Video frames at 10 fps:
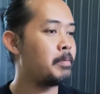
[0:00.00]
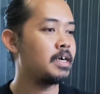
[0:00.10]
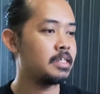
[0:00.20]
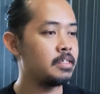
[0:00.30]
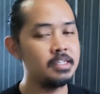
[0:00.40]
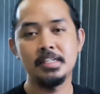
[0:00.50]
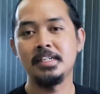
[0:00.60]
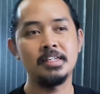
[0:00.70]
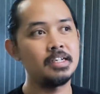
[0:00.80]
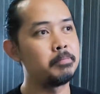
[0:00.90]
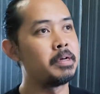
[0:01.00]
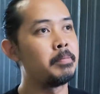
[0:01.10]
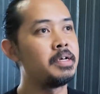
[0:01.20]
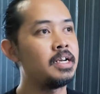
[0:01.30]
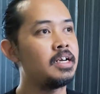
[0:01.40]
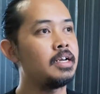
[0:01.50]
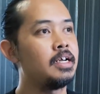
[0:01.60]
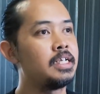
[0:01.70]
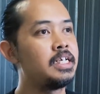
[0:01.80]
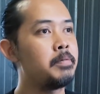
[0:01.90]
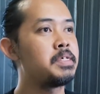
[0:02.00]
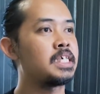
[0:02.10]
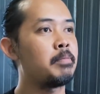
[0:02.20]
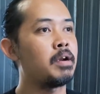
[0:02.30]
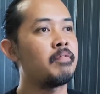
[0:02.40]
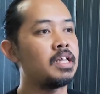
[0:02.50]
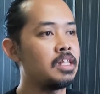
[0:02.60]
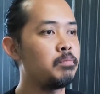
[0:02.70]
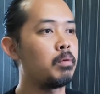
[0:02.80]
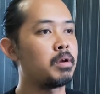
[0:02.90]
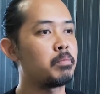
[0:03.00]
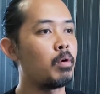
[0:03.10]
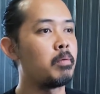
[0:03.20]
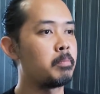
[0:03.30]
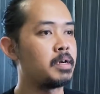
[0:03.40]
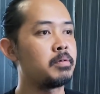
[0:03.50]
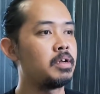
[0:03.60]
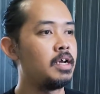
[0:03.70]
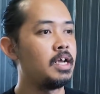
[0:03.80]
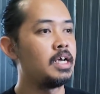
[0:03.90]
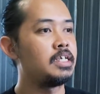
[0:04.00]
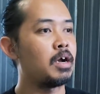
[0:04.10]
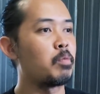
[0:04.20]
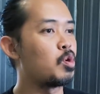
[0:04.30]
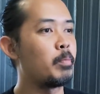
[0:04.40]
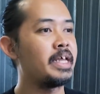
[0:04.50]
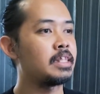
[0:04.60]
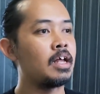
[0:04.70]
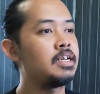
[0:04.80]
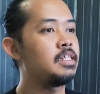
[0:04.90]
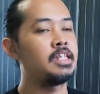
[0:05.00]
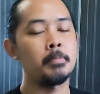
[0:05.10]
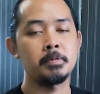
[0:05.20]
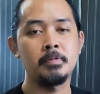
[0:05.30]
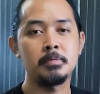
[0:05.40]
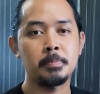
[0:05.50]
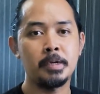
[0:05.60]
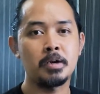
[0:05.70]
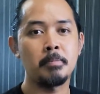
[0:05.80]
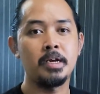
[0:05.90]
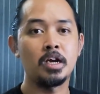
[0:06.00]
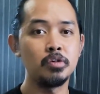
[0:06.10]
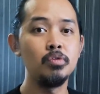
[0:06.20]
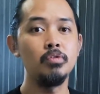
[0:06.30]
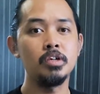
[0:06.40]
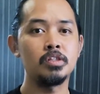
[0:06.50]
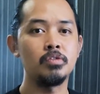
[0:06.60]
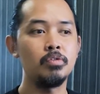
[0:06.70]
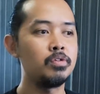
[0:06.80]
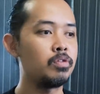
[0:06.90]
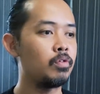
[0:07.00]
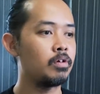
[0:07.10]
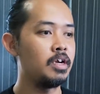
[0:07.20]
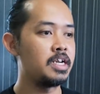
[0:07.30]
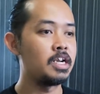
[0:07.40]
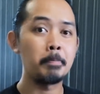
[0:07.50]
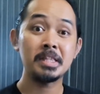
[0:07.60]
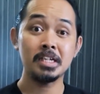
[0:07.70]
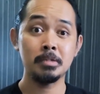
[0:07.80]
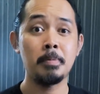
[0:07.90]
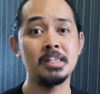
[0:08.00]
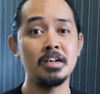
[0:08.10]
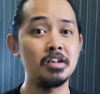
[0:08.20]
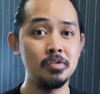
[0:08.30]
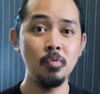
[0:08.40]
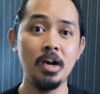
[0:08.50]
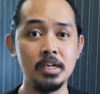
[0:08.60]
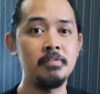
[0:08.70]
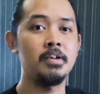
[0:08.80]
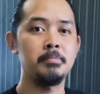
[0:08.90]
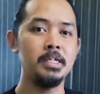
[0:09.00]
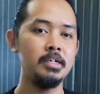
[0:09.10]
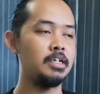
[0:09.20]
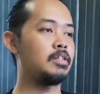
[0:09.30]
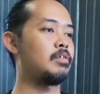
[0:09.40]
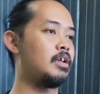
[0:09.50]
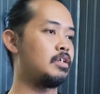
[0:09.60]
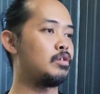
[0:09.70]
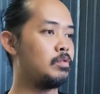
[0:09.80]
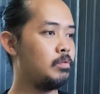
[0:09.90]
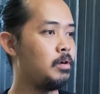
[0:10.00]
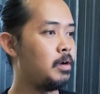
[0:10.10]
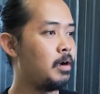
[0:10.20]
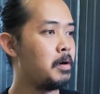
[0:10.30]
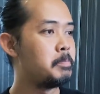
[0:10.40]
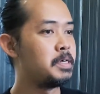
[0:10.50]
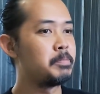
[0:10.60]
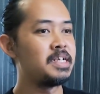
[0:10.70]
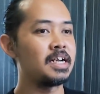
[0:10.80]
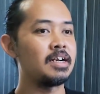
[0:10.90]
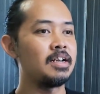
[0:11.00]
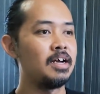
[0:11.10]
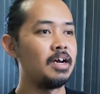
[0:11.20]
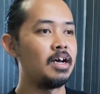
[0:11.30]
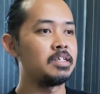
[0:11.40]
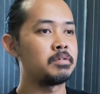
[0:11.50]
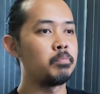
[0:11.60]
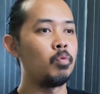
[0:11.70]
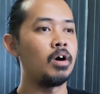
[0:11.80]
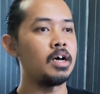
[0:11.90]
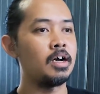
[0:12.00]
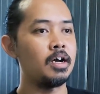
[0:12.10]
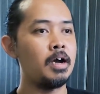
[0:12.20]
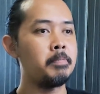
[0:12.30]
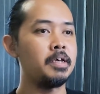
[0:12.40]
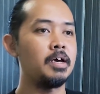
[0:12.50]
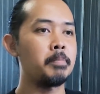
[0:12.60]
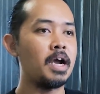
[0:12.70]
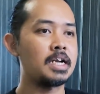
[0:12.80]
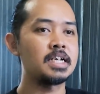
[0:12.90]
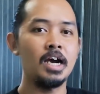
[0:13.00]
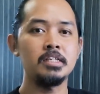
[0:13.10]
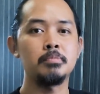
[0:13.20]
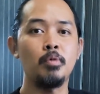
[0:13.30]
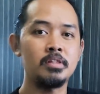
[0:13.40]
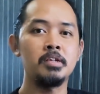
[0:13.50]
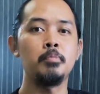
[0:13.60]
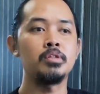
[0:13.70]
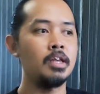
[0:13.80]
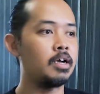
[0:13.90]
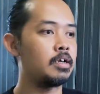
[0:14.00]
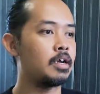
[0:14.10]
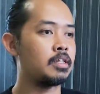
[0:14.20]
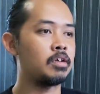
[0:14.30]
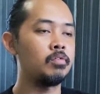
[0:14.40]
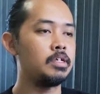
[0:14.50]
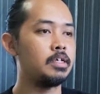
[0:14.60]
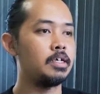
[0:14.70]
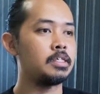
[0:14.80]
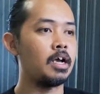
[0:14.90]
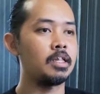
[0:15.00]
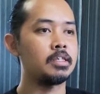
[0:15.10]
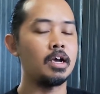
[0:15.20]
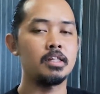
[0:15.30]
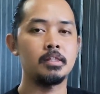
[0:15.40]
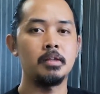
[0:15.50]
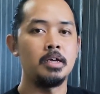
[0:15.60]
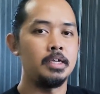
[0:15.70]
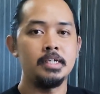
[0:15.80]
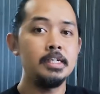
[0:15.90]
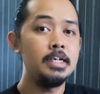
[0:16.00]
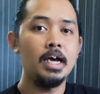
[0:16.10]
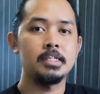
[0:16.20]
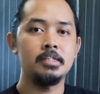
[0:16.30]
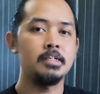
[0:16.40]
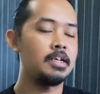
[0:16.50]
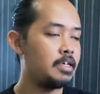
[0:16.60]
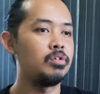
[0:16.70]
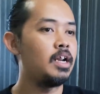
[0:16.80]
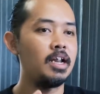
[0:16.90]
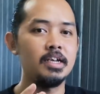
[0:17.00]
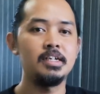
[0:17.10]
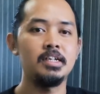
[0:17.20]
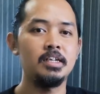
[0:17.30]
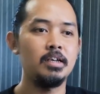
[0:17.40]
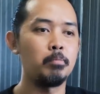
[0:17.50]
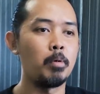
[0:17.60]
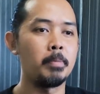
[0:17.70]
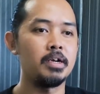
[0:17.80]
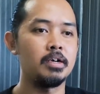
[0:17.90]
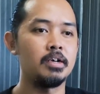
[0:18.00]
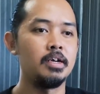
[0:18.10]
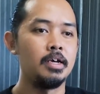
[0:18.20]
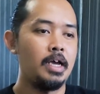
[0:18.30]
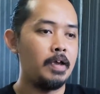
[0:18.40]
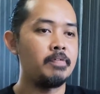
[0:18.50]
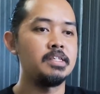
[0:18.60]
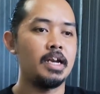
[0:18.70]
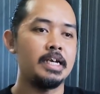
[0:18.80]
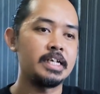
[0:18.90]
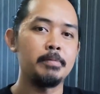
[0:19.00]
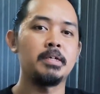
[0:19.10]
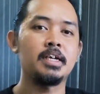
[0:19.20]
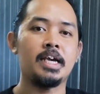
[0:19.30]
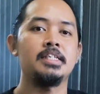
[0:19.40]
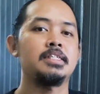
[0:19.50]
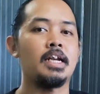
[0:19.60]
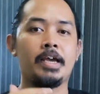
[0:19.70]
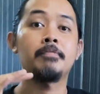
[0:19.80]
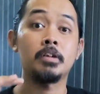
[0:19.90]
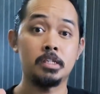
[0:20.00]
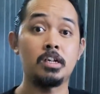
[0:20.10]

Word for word: banget sih ini bener-bener dia bisa manfaatin momen-momen yang monumental di tiap film Spider-Man yang dulu gitu untuk dapat kesempatan kedua di film ini gitu dan itu tuh bener-bener sebuah apa ya penghargaan sebuah tribut yang kata gue sangat-sangat indah sih gila udahlah ini momen Avenger Endgame aja kayaknya selevel sih